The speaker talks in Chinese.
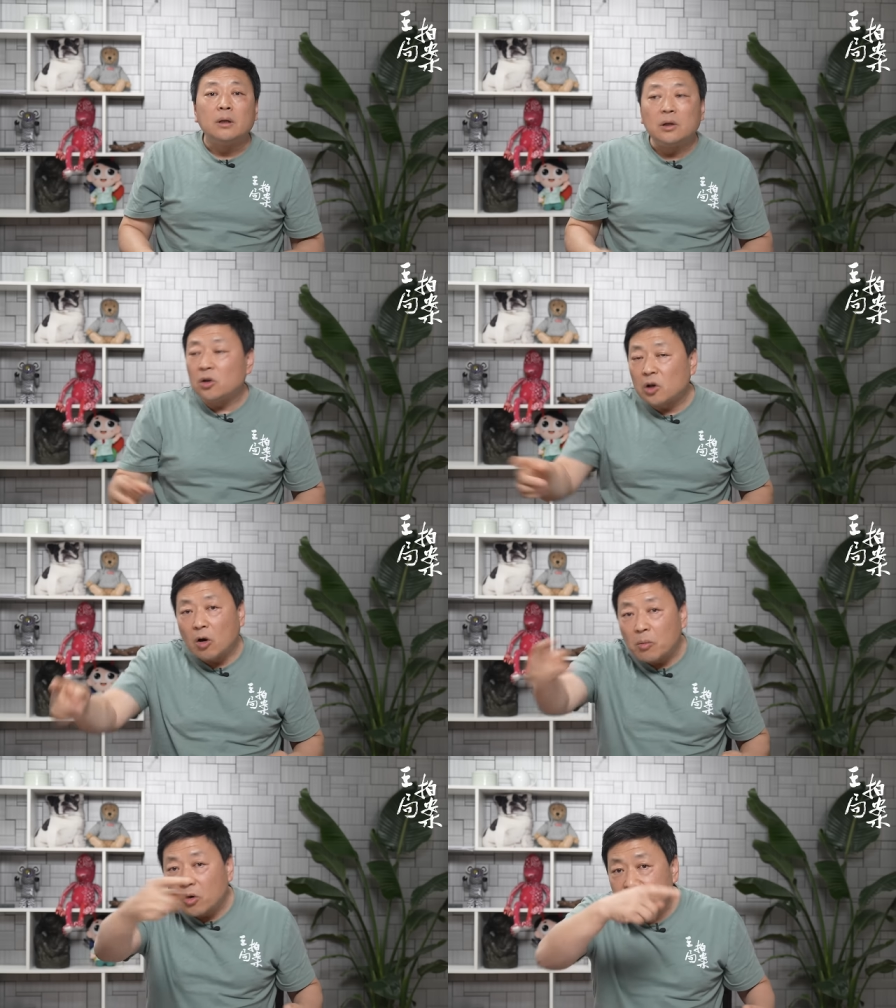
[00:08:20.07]
那
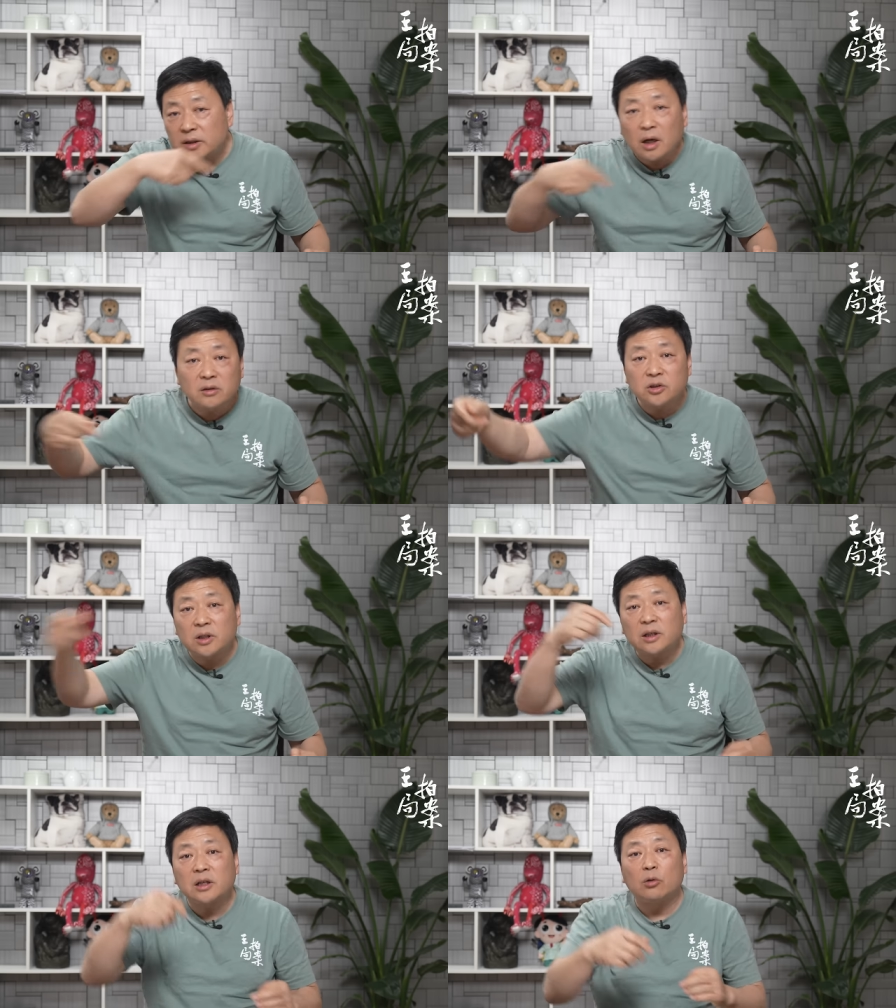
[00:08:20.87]
老毛在当时
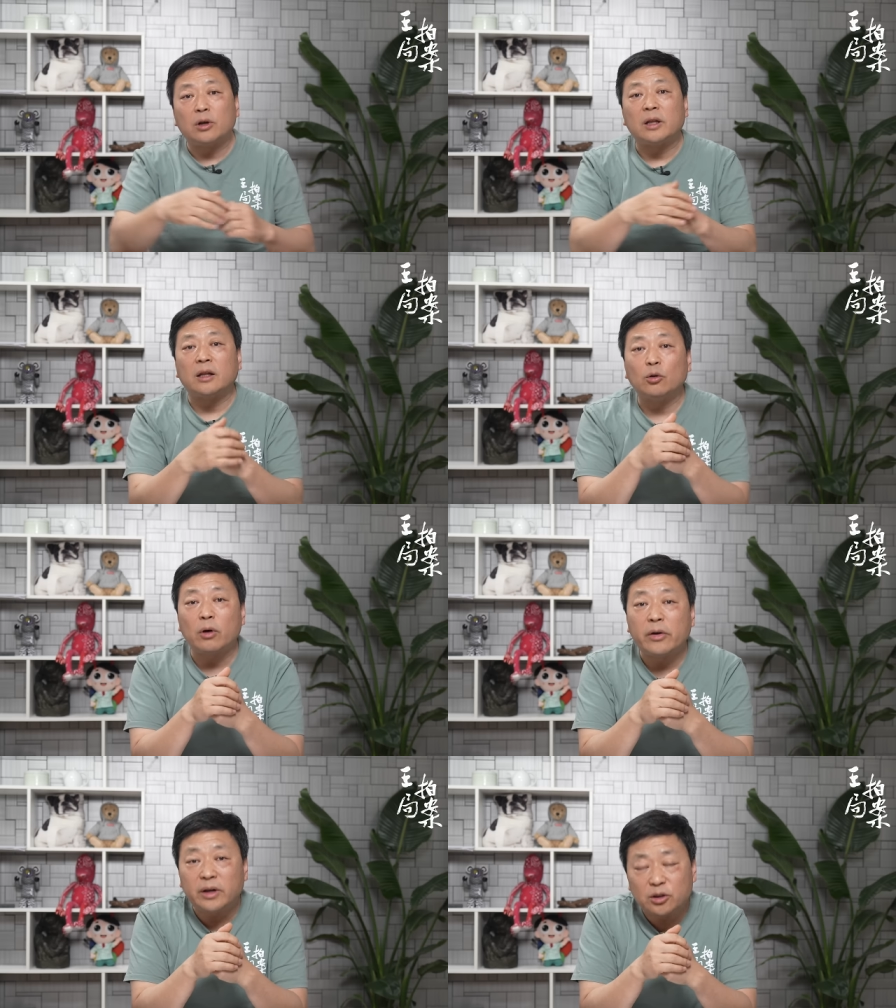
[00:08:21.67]
的那个共产党的
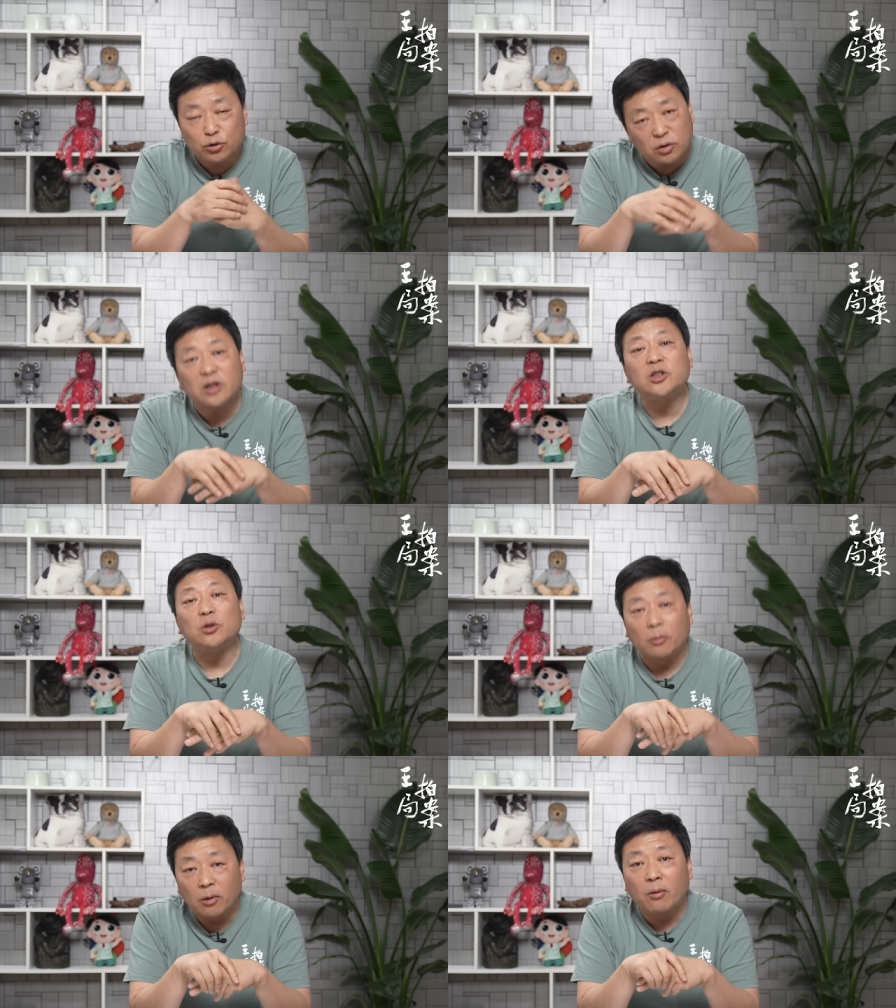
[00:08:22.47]
官员里头算是
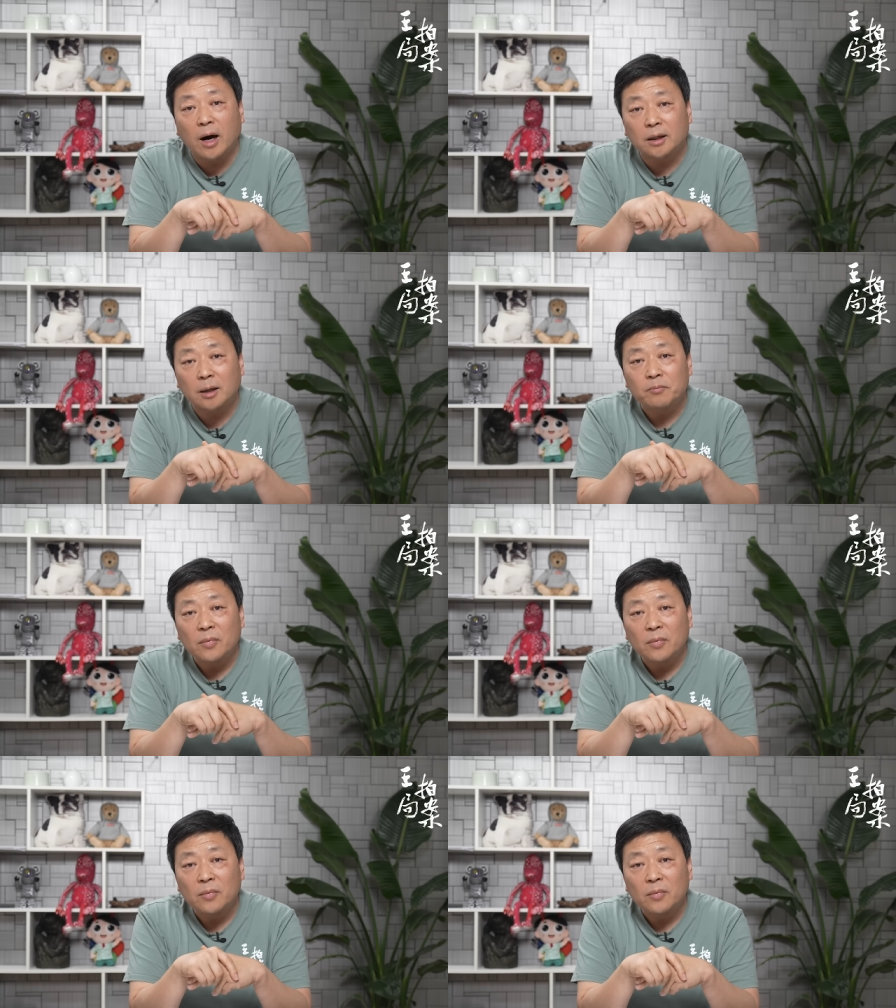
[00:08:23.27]
有文化的，